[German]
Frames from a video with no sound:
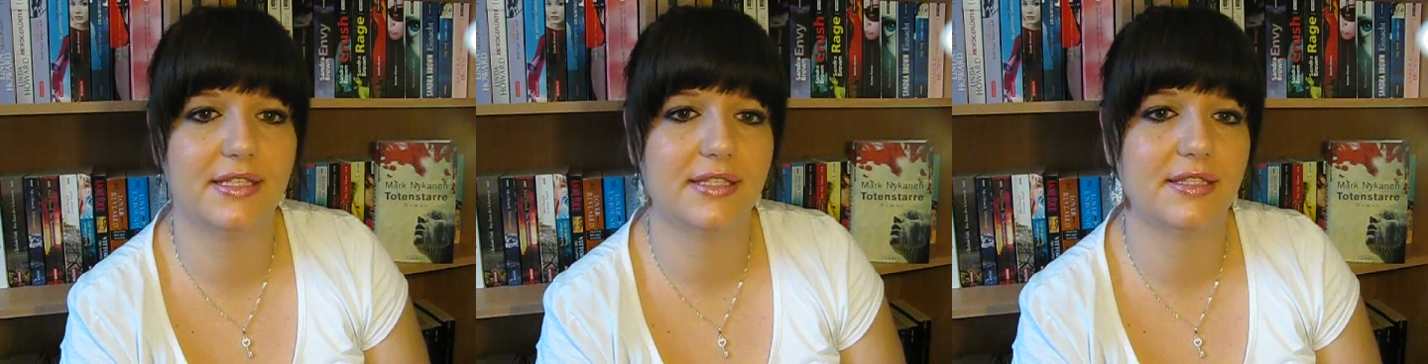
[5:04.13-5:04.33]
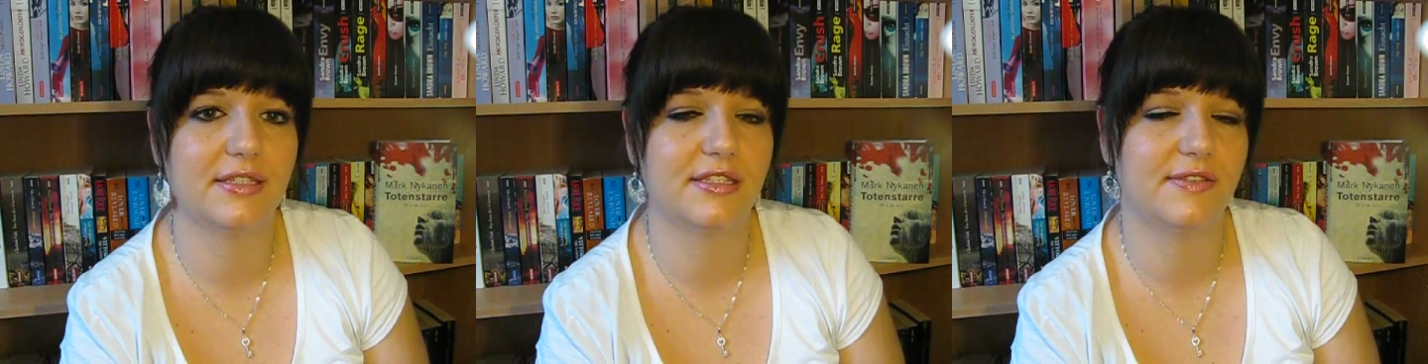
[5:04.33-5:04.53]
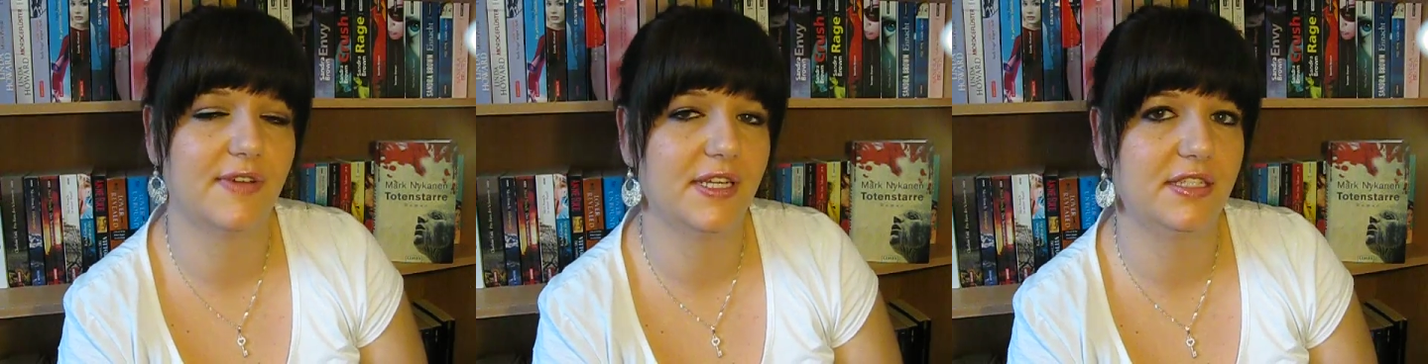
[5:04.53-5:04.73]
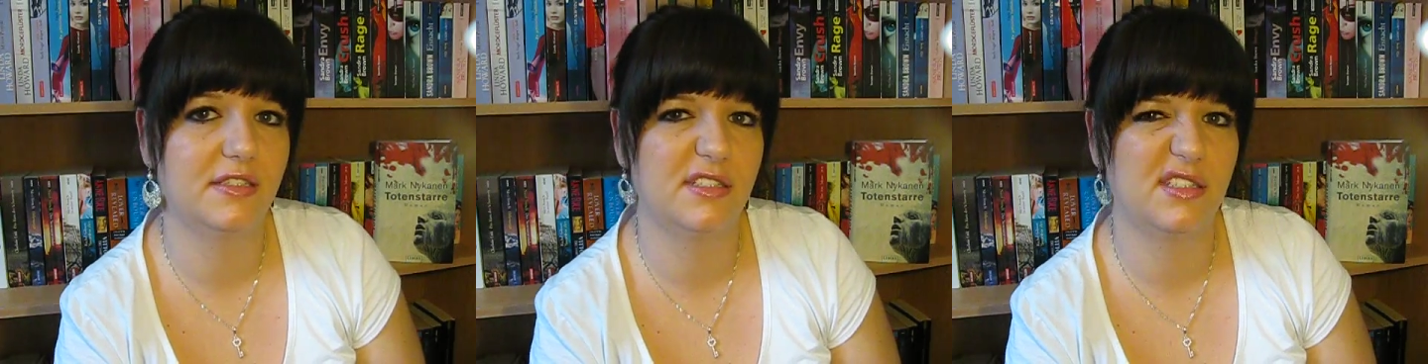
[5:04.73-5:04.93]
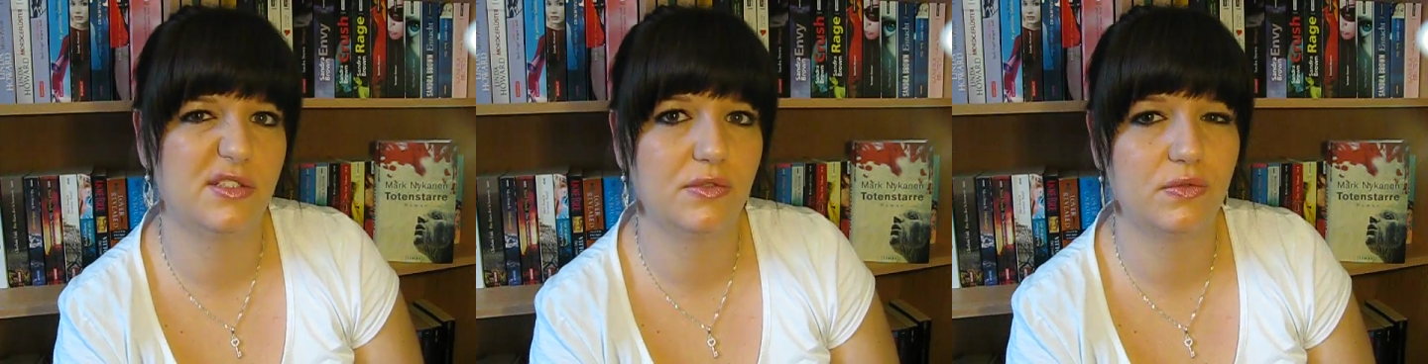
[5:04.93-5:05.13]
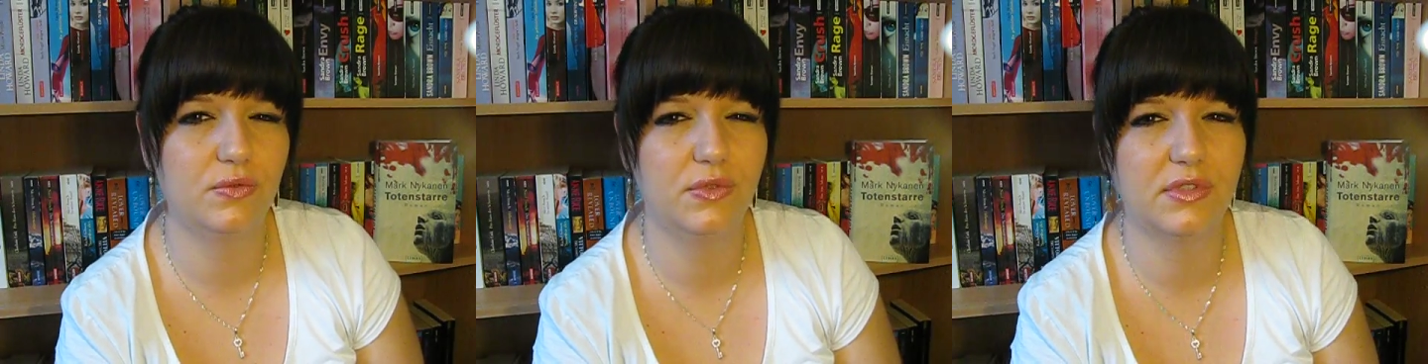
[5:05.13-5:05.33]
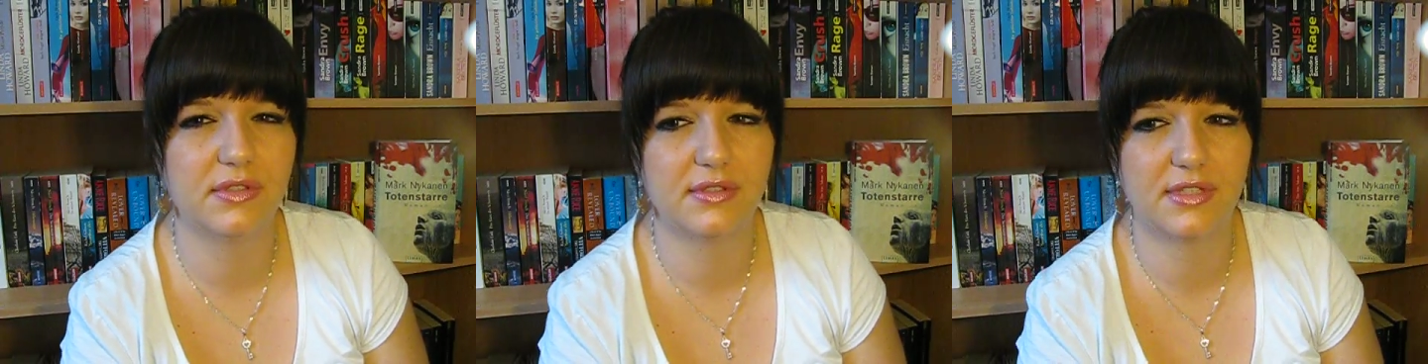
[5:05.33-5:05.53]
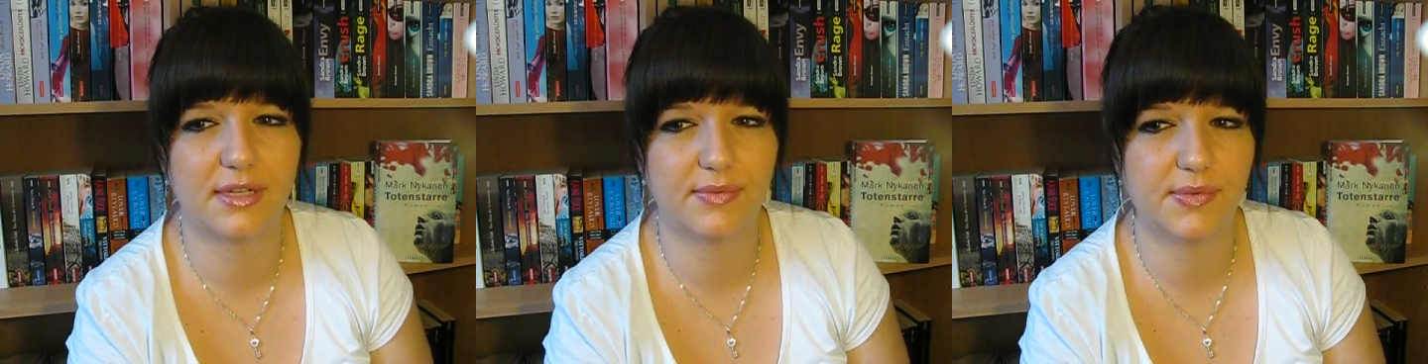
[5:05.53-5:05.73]
dass das zweite nicht so gut
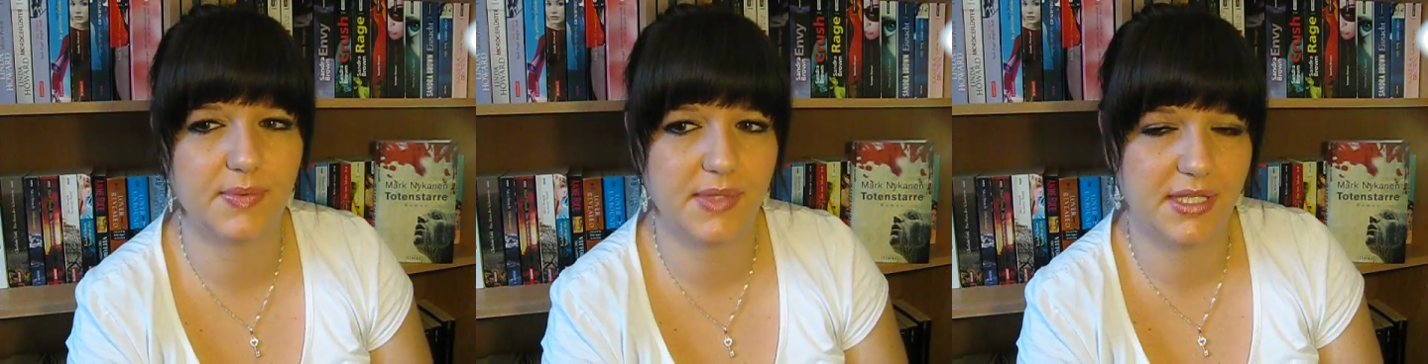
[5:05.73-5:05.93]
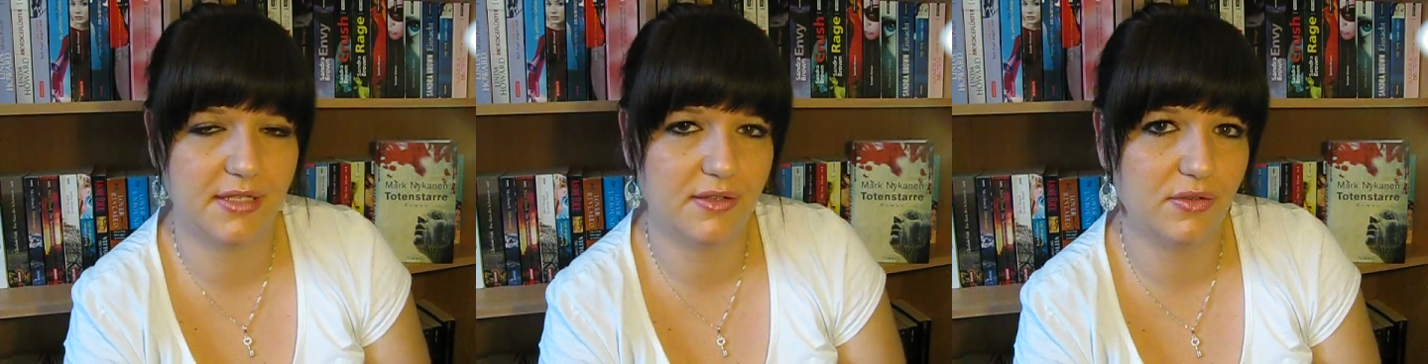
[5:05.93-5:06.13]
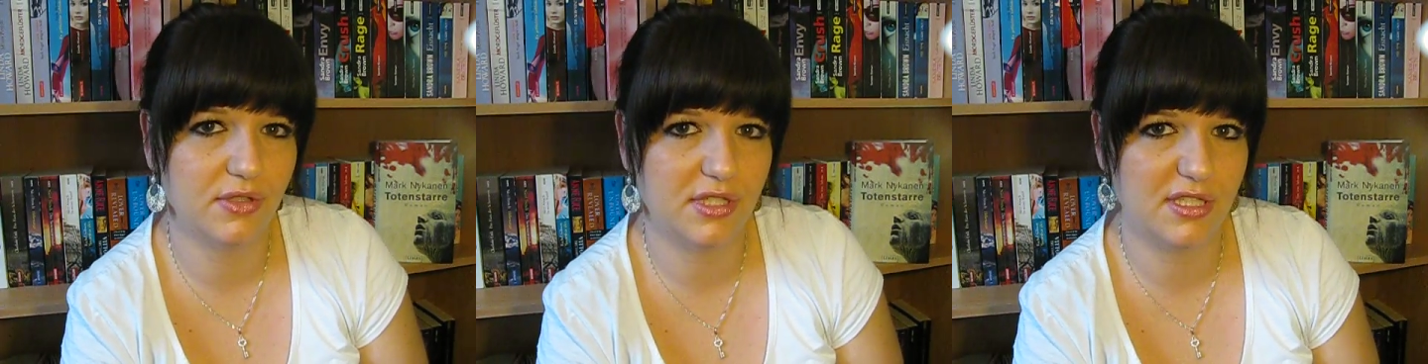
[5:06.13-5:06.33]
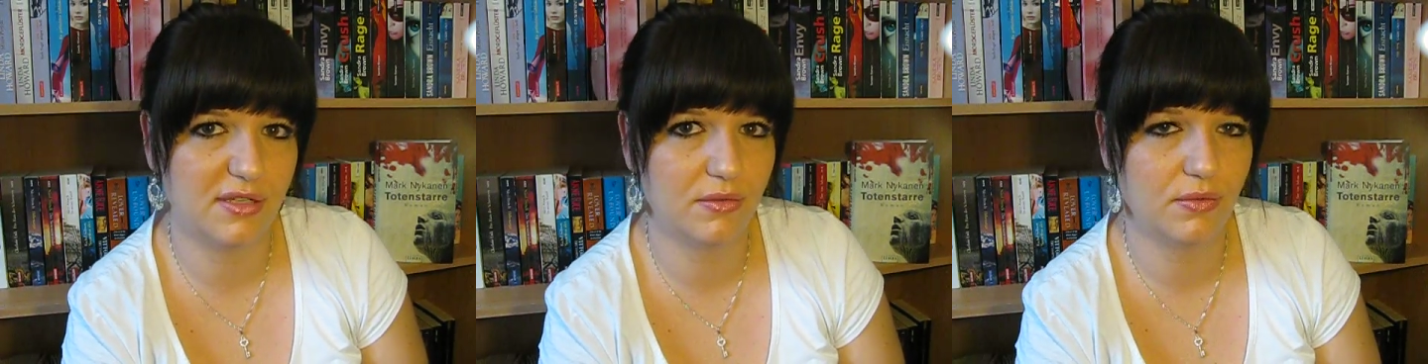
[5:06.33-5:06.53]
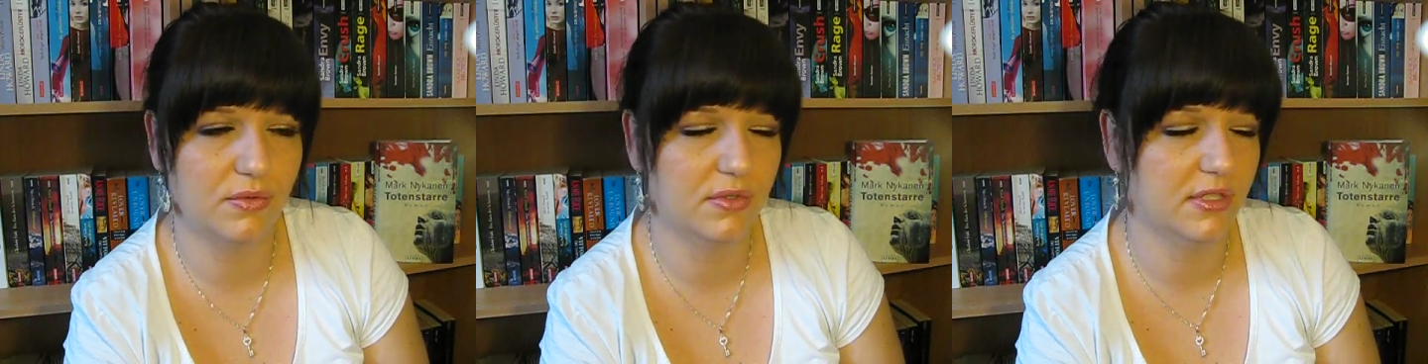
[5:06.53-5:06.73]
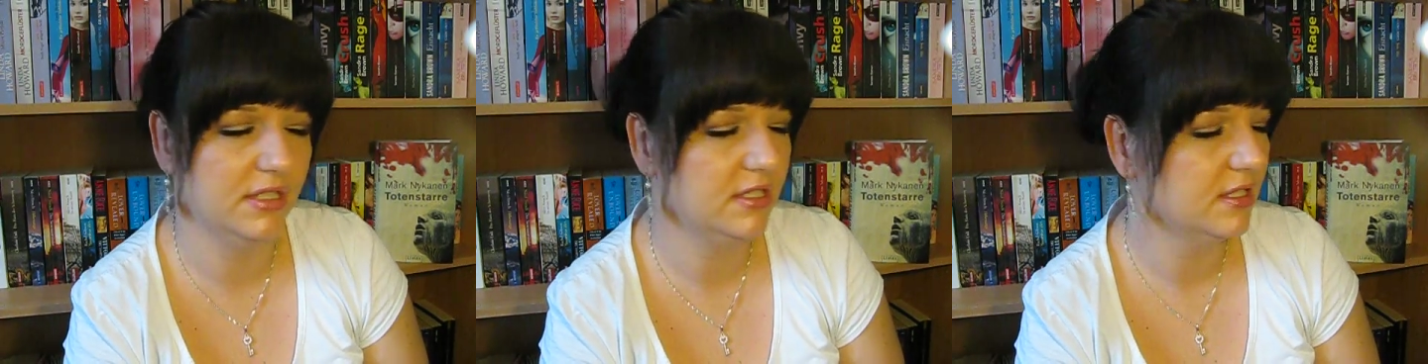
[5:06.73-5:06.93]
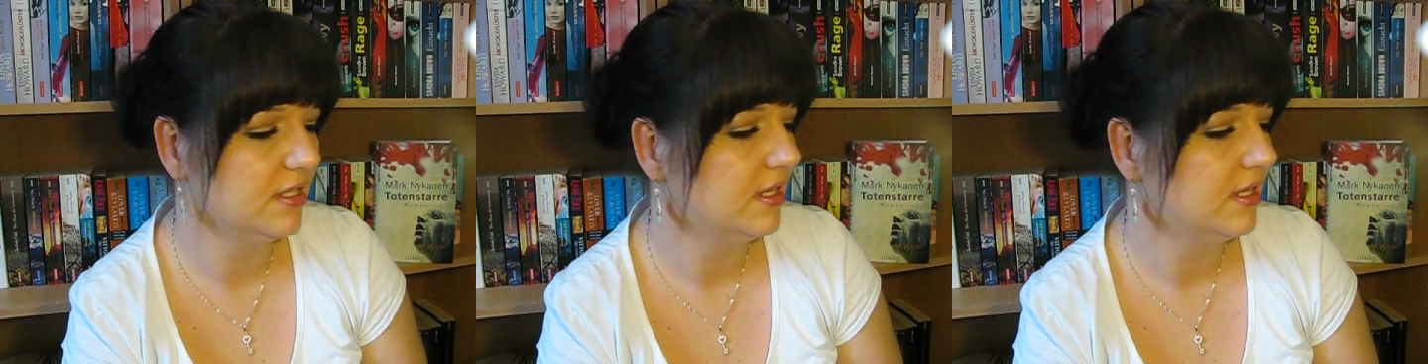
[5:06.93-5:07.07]
ist und habe es mir dann doch nicht geholt.